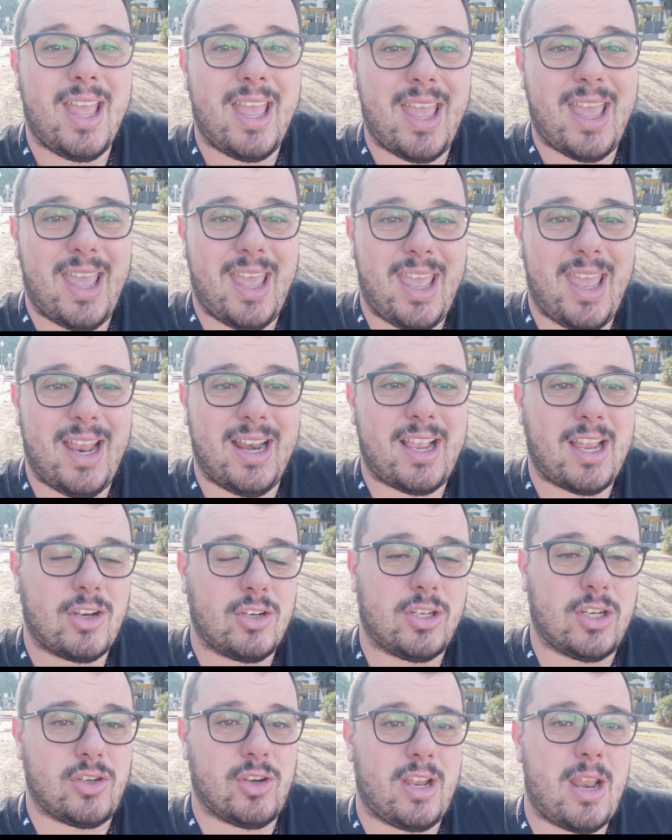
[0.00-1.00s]
el caso
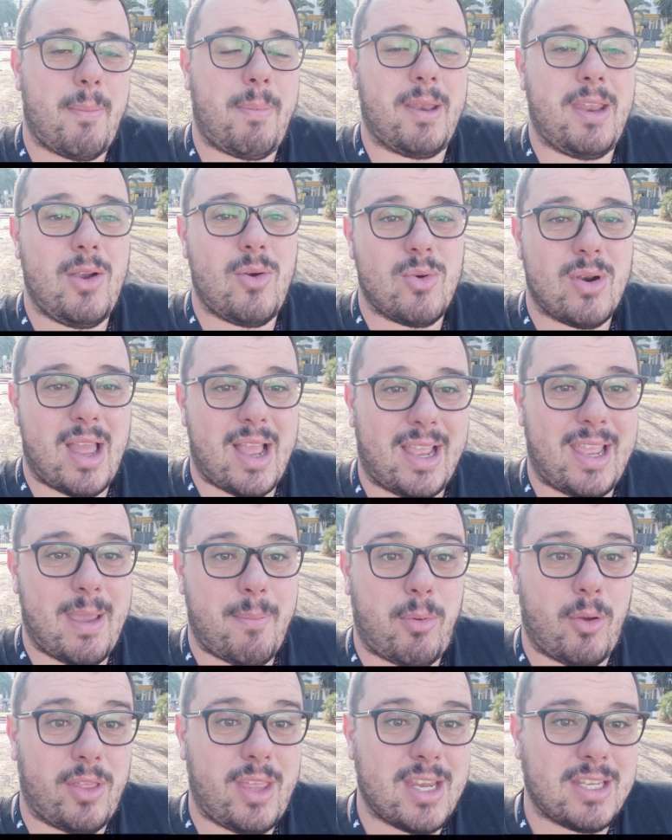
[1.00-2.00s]
es eso, que la película, que
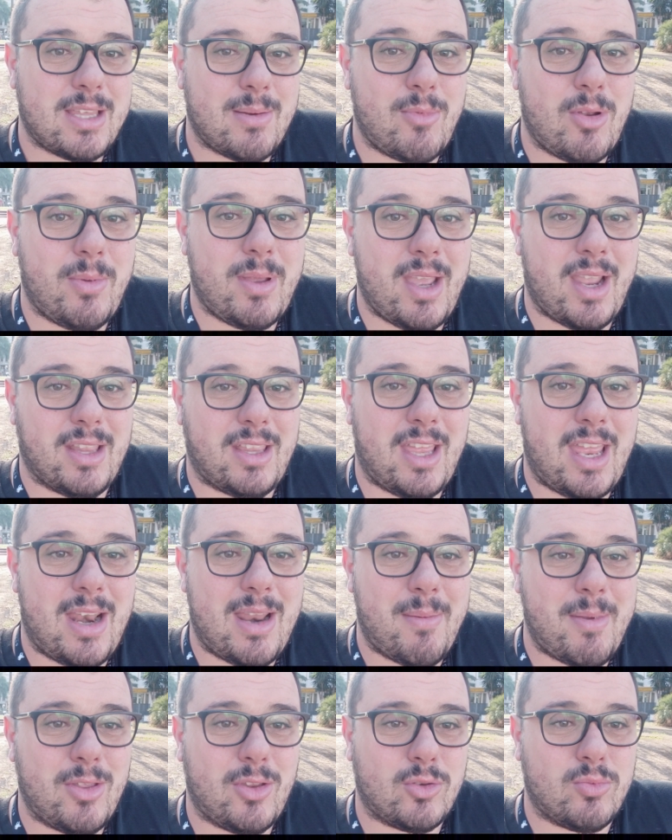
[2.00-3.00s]
podía estar muy bien, que tiene
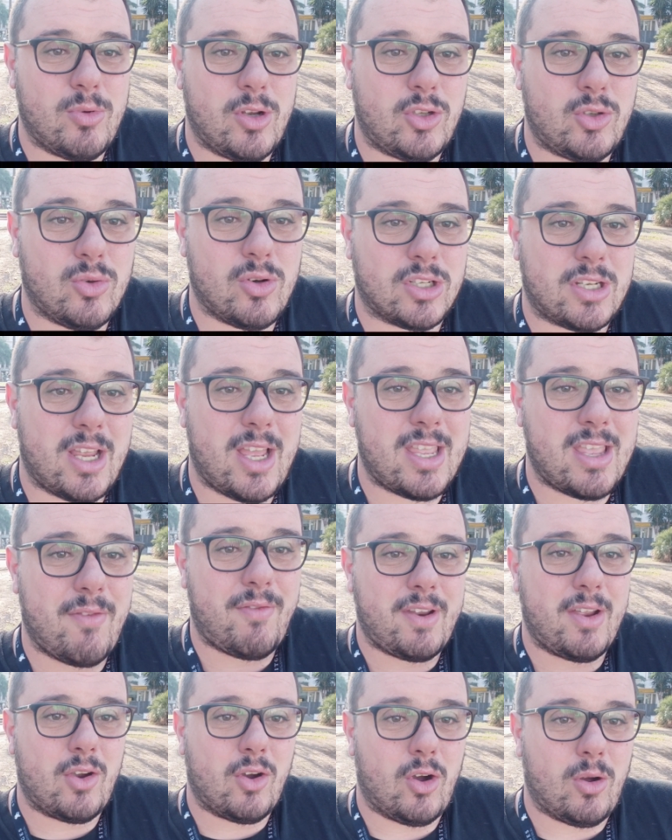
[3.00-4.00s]
elementos muy chulos, sea
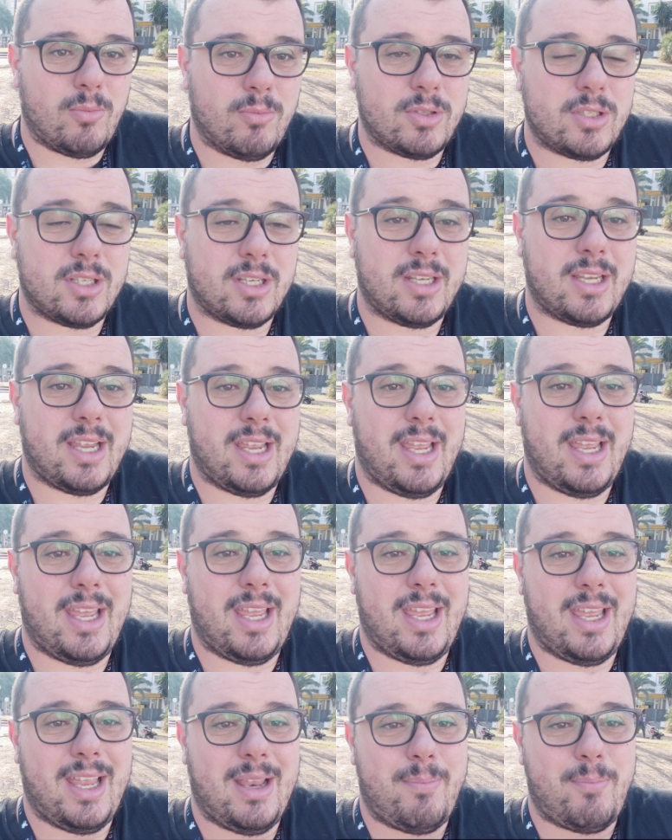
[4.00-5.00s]
Jeffrey Combs,
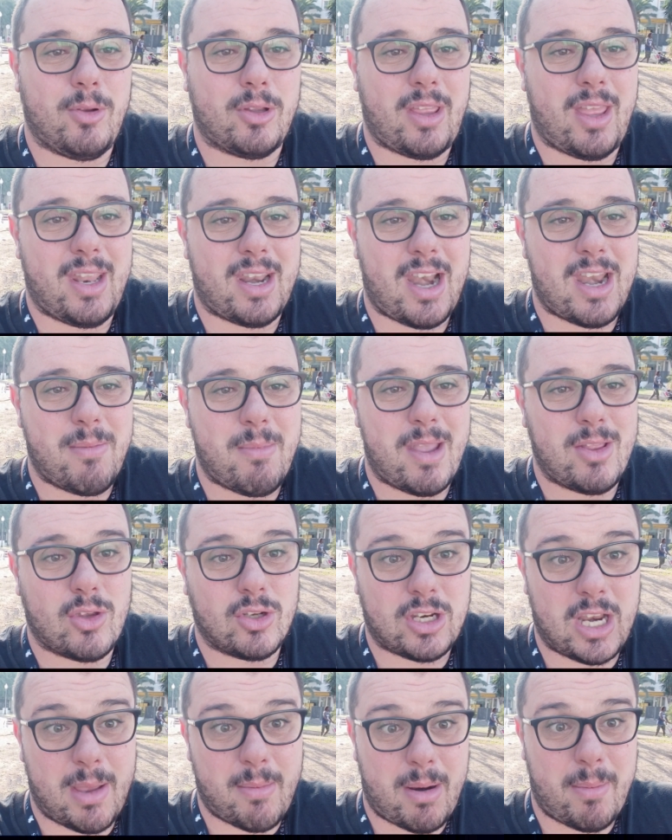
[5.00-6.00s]
eh, prota de Reanimator,
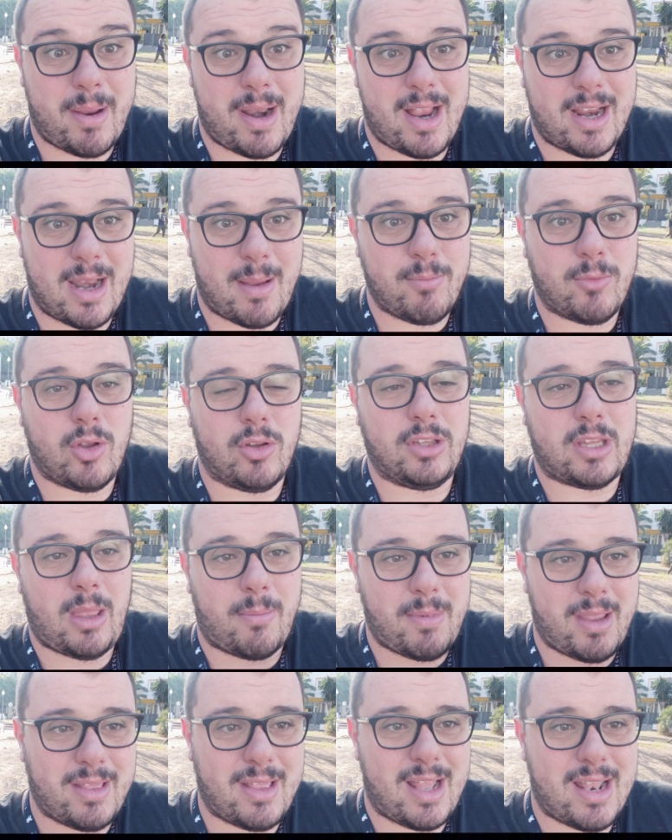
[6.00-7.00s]
o sea, de Barbara Crampton,
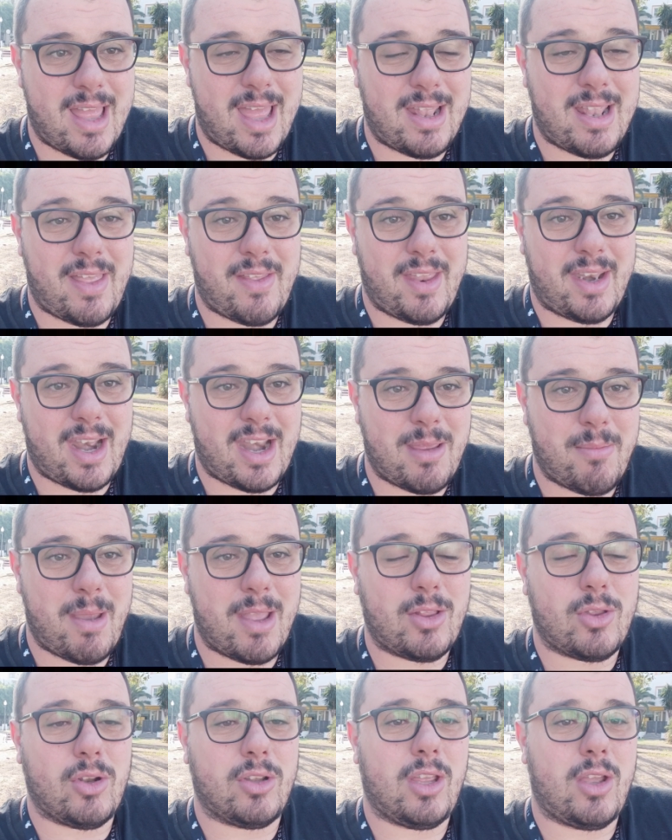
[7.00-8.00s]
también de la, de
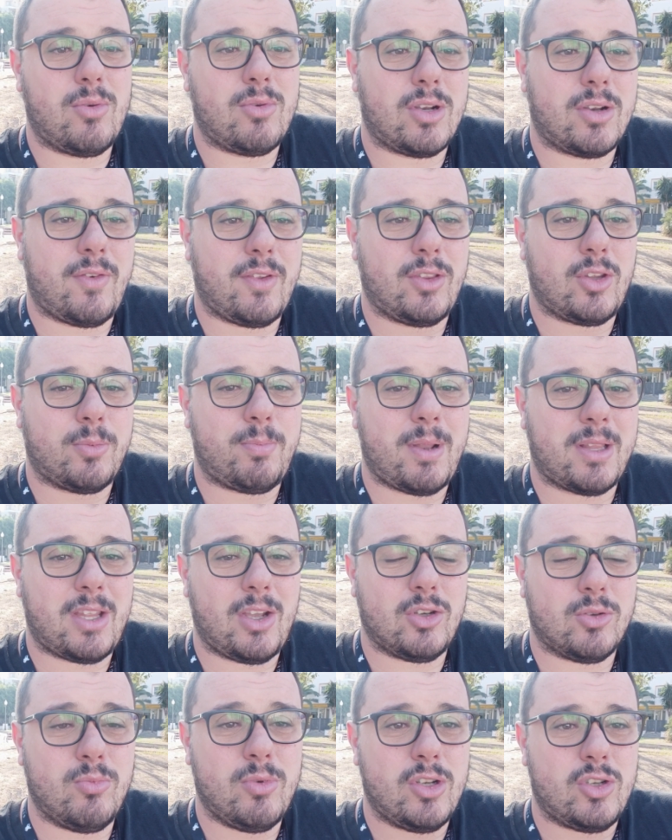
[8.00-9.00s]
Reanimator, tiene unos efectos
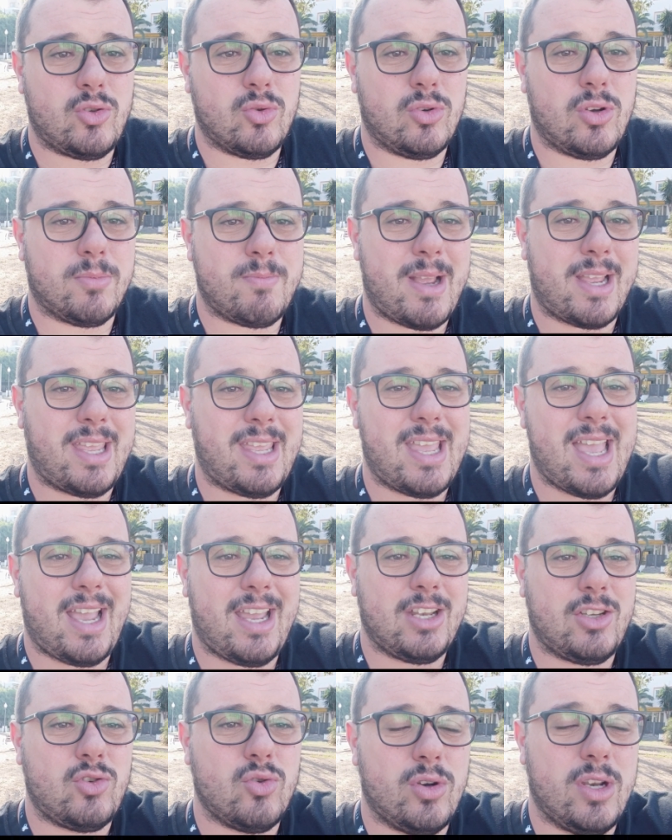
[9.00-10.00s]
prácticos muy chulos,
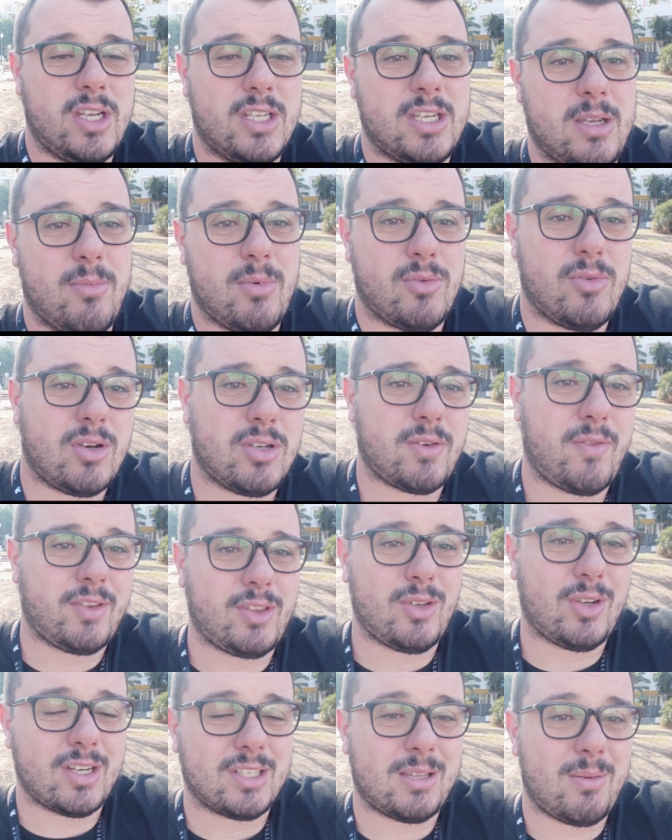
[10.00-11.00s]
maquillaje chulísimo, unos
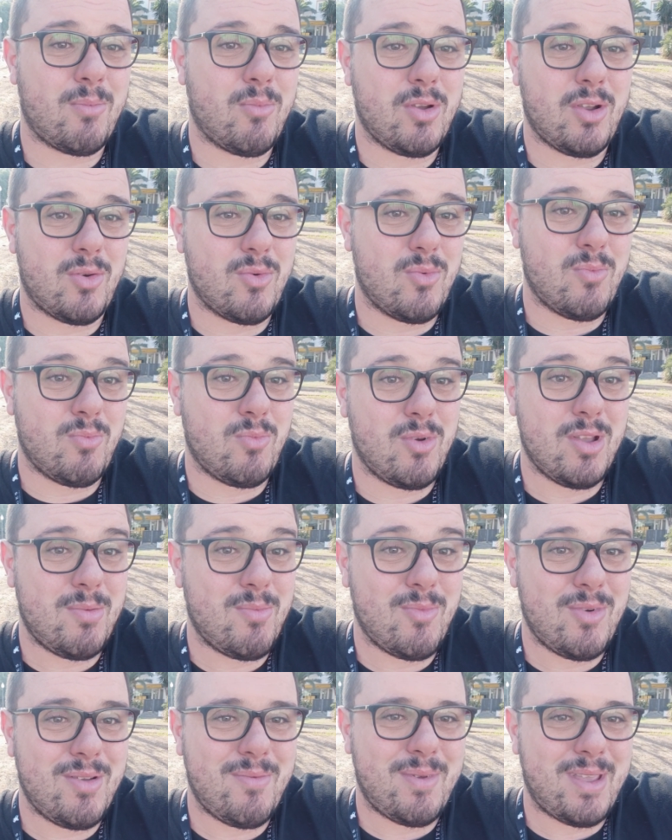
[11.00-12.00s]
efectos que están muy, muy,
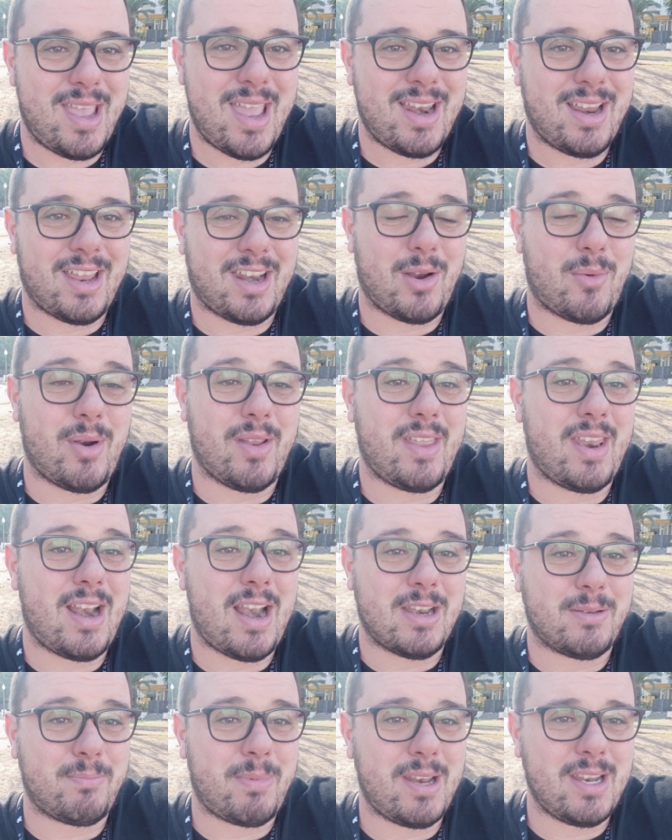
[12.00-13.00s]
muy bien, que recuerdan a
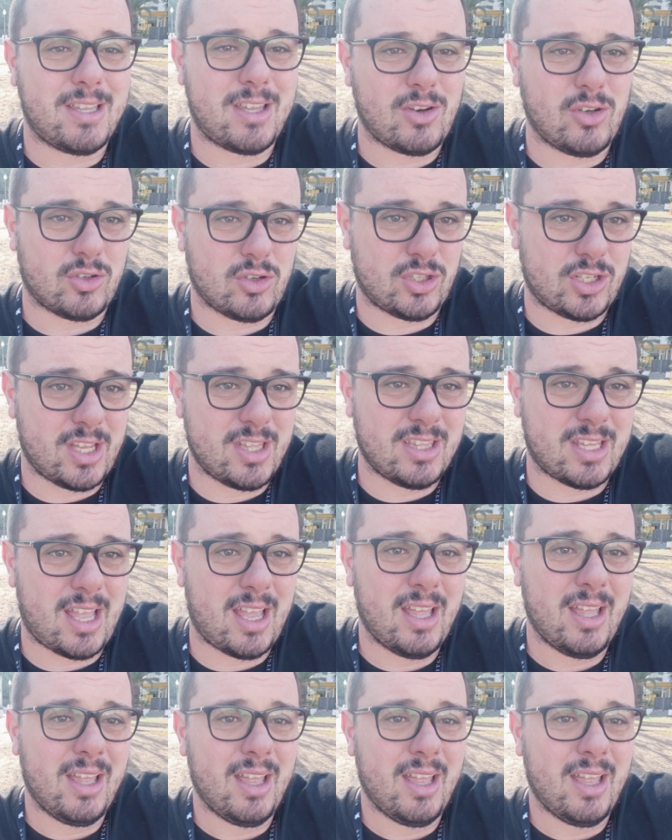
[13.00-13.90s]
las pelis de los 80